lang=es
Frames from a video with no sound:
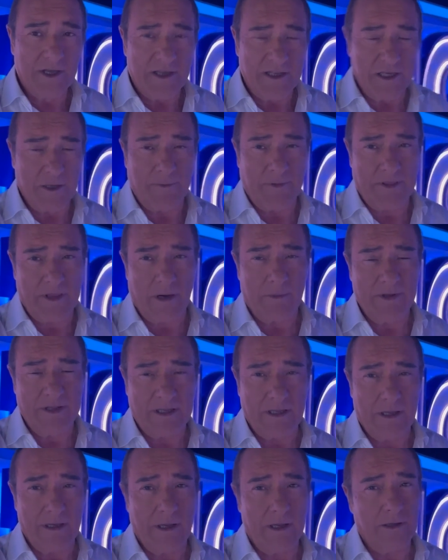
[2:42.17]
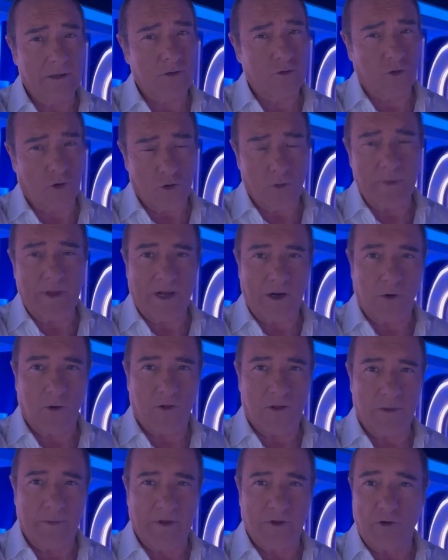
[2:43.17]
y especialmente todo mi
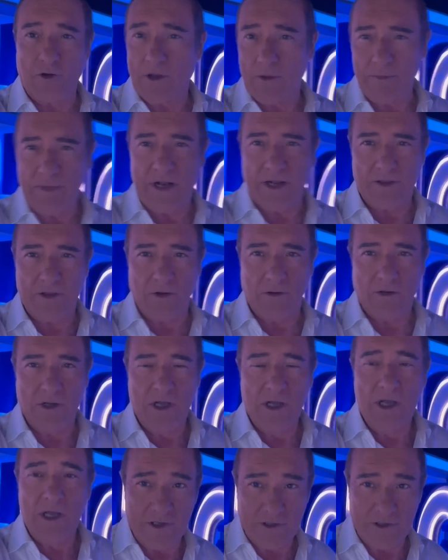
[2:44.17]
reconocimiento y admiración.